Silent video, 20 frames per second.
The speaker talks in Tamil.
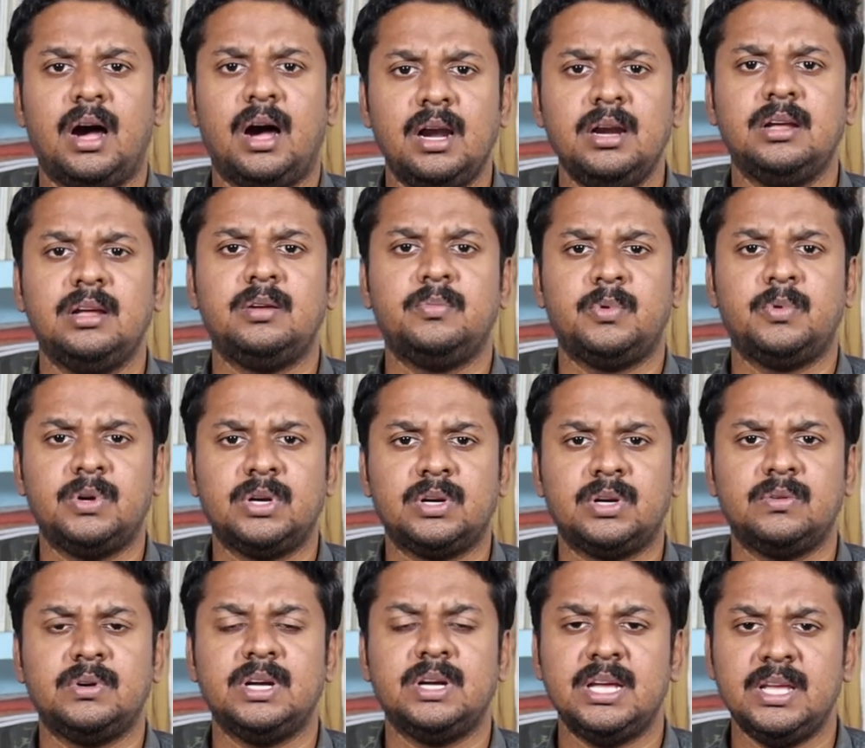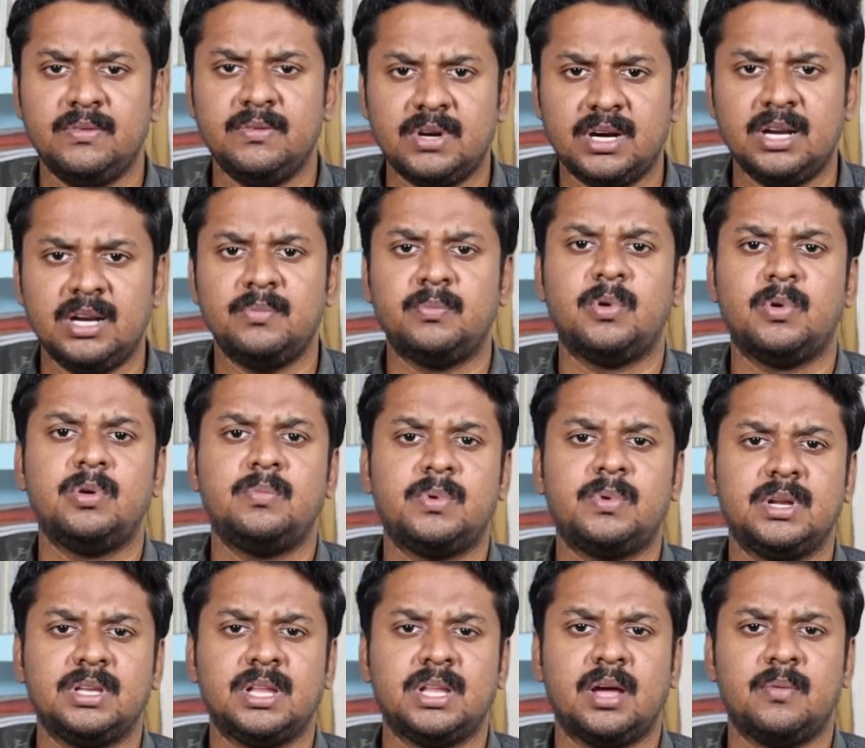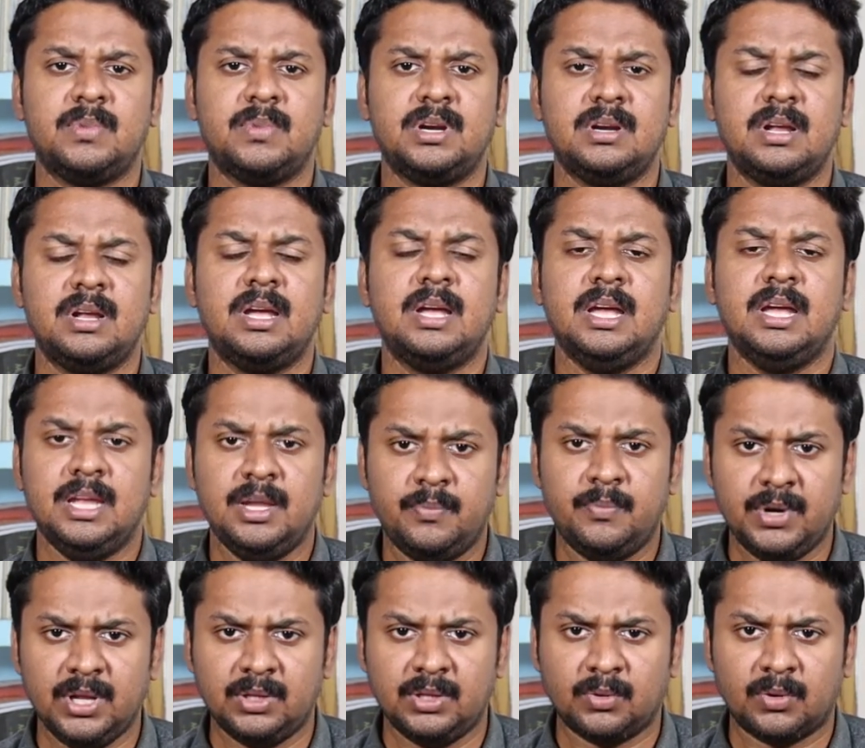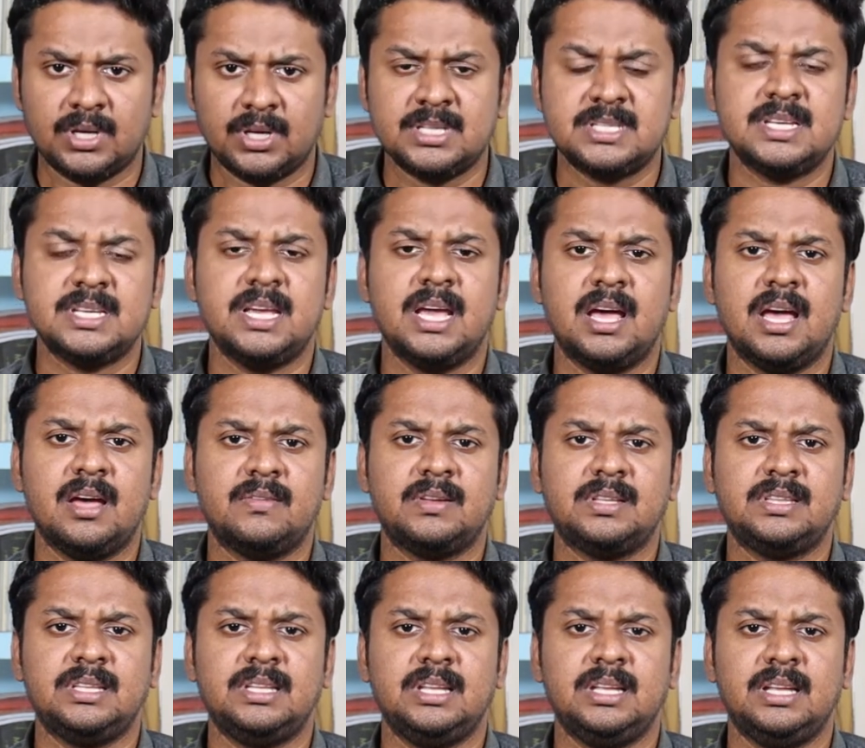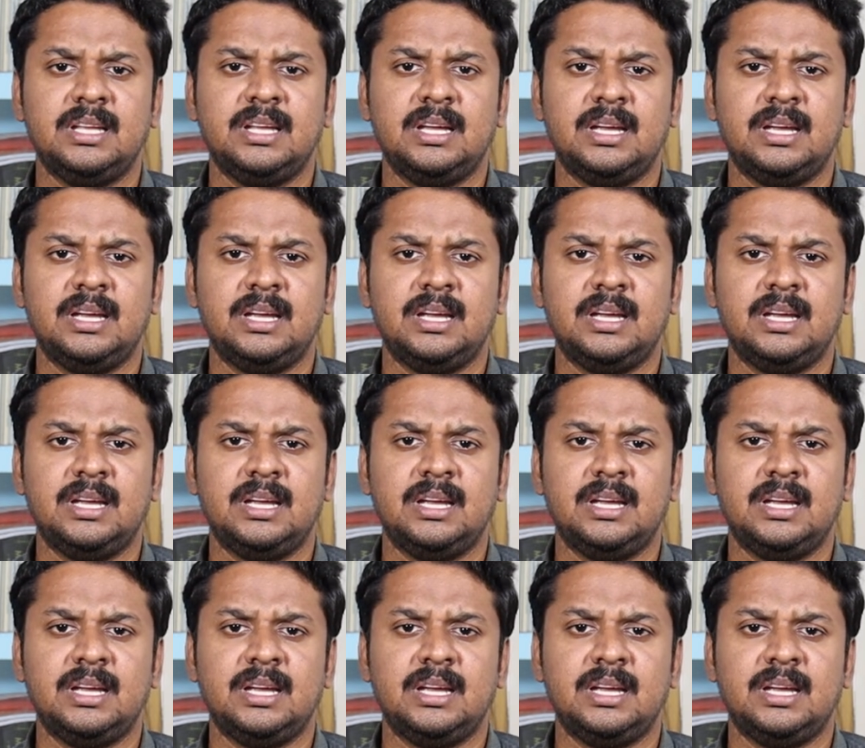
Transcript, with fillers: ஆளுநர் போன்றவங்க இவர்களை பொருட்படுத்தாமல் இப்படி தொடர்ச்சியாக வந்து